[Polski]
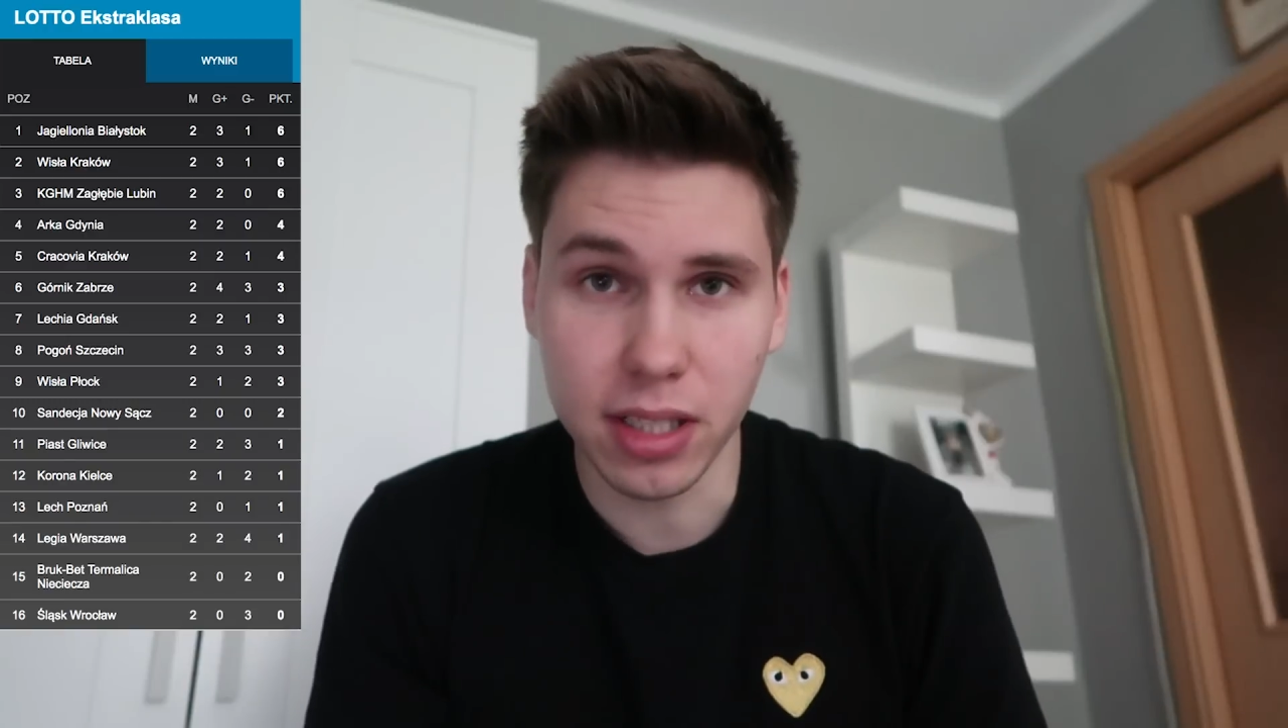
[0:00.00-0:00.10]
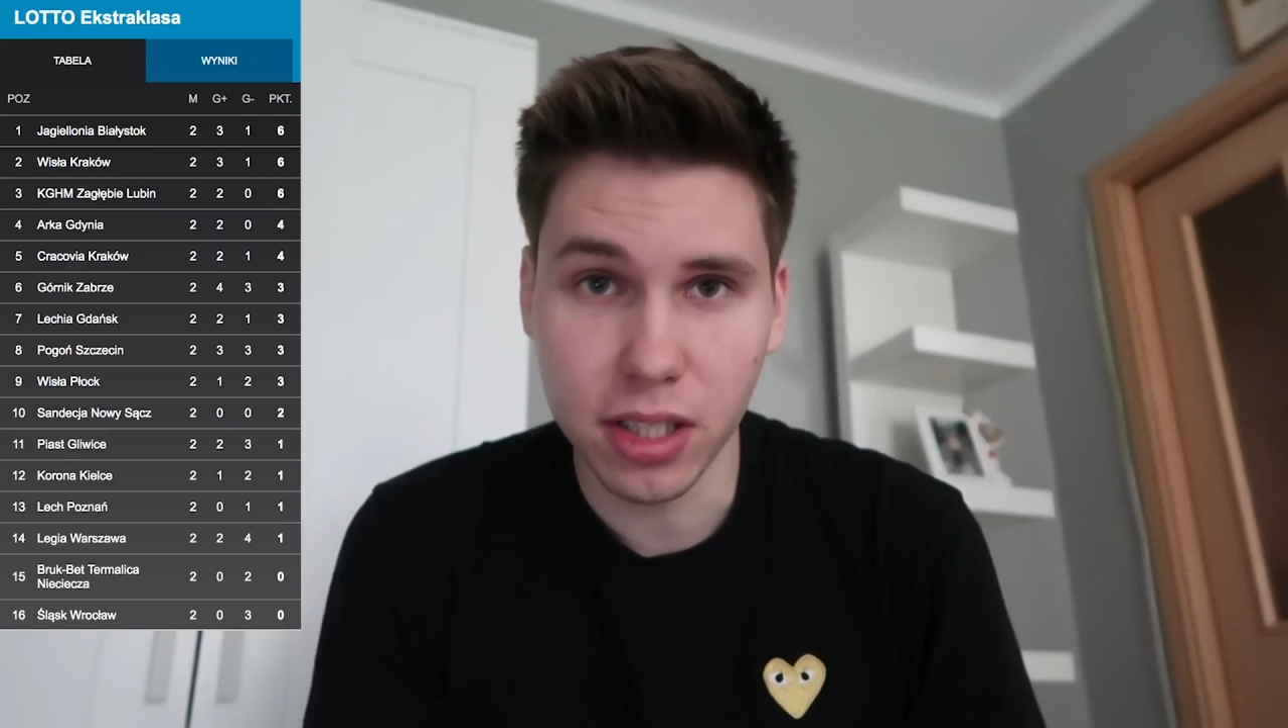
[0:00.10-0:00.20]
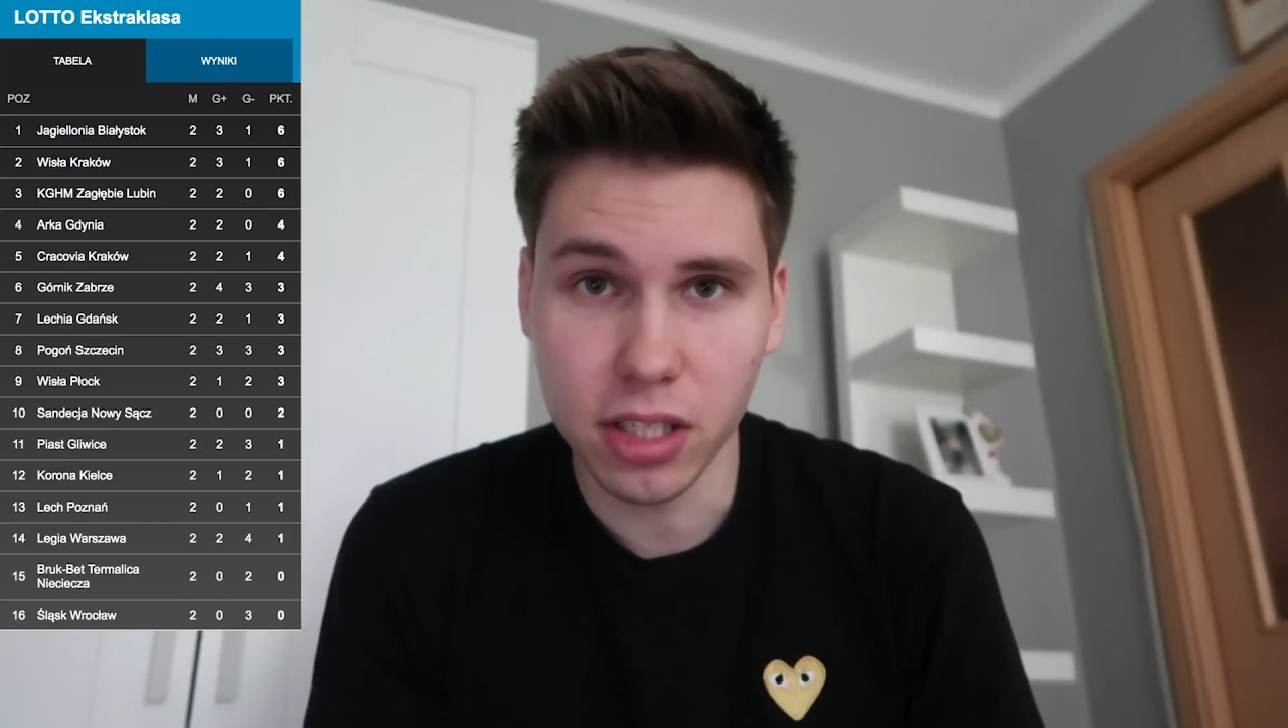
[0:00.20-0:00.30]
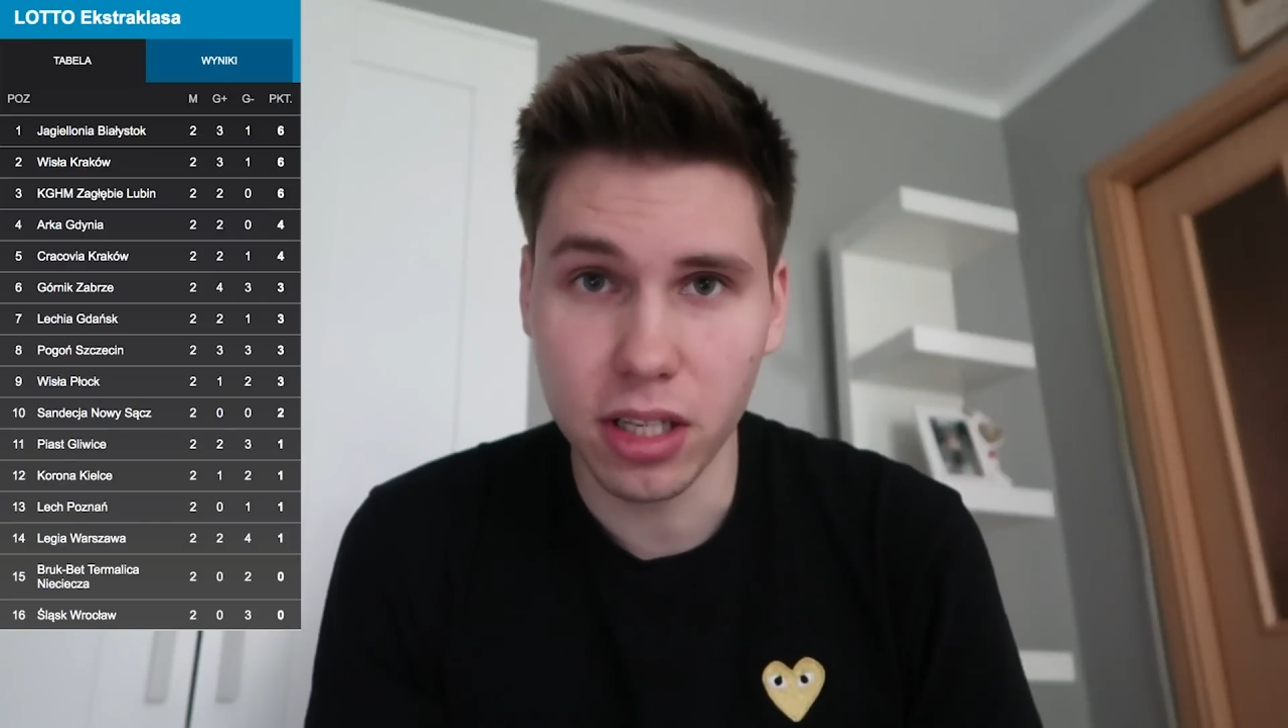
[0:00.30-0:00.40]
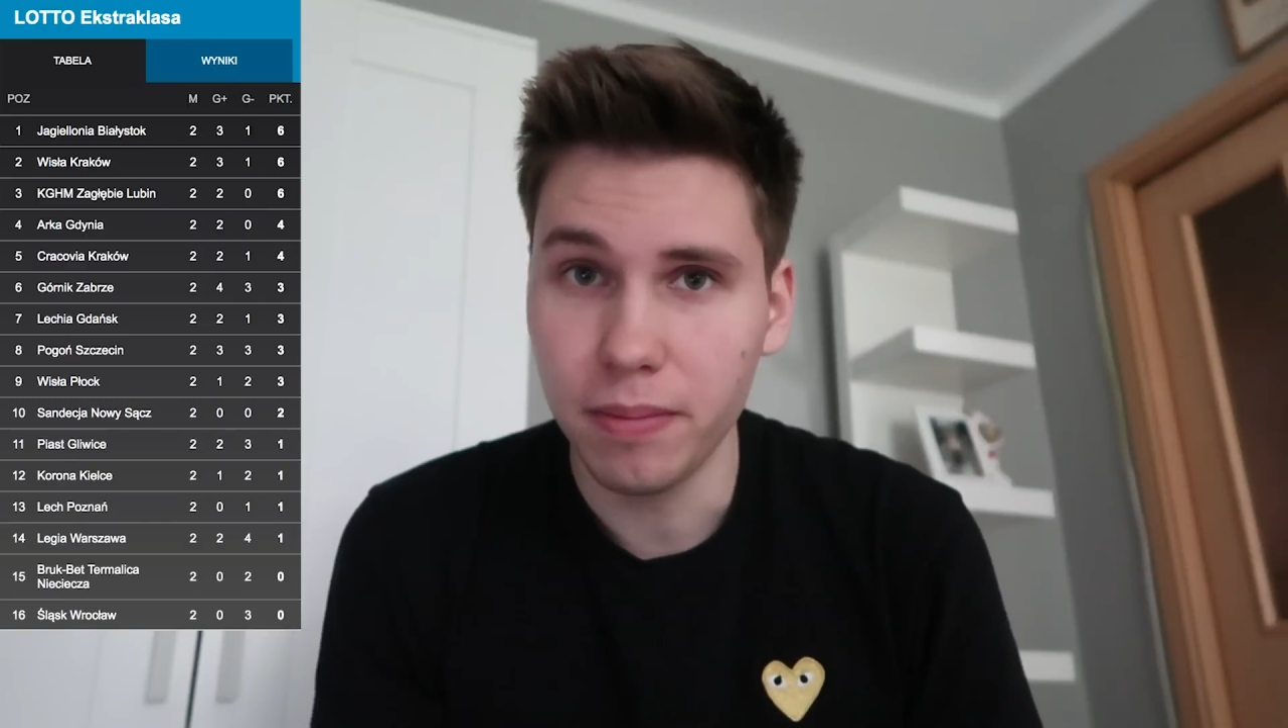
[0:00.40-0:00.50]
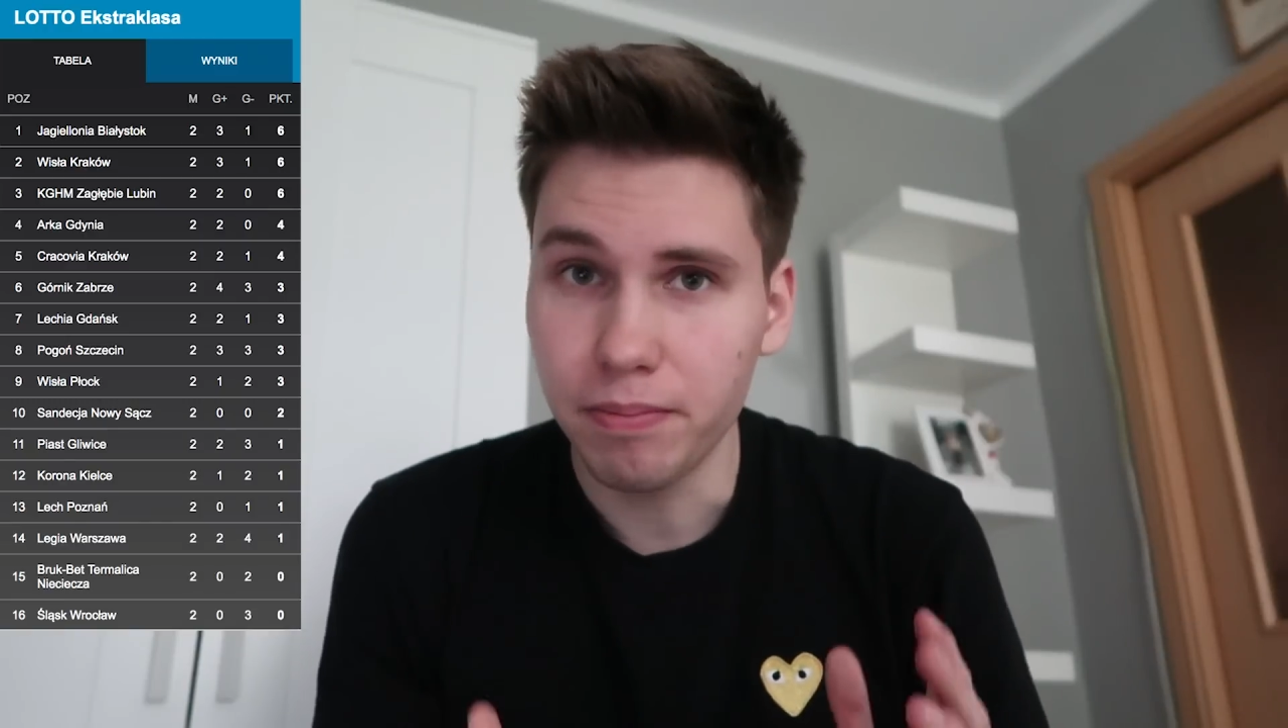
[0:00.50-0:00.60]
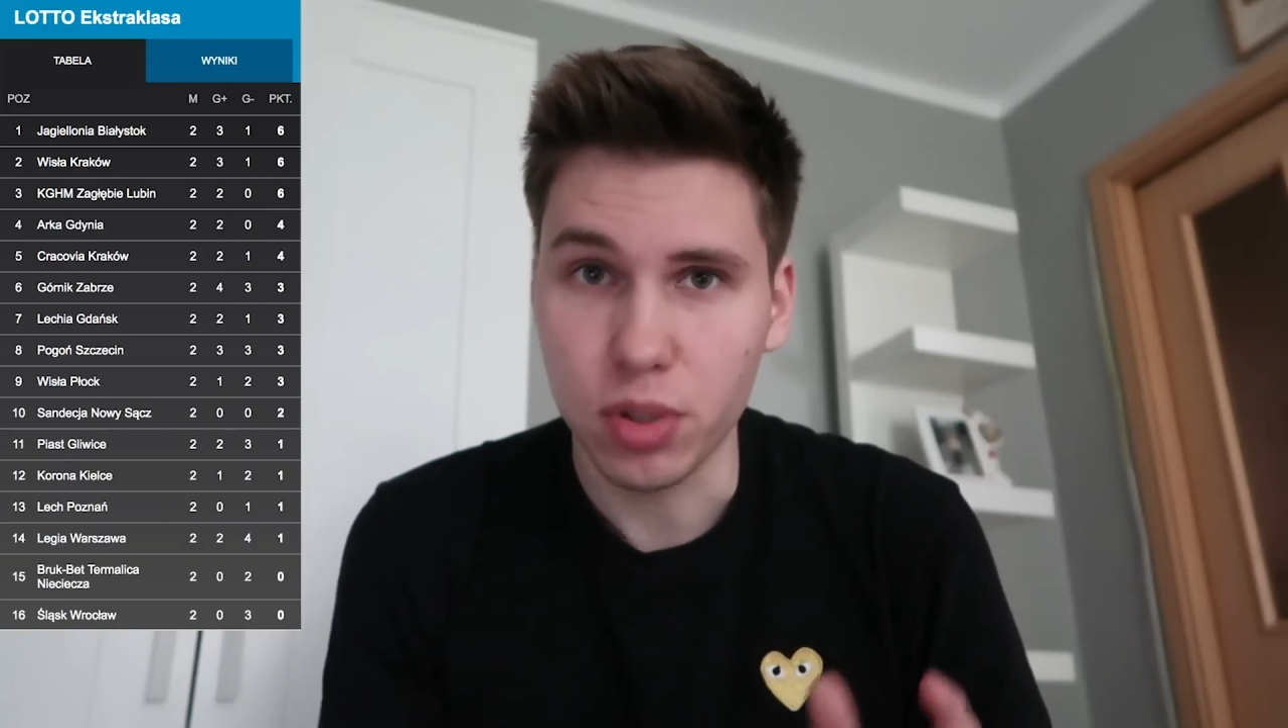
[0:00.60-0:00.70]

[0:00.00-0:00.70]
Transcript: tydzień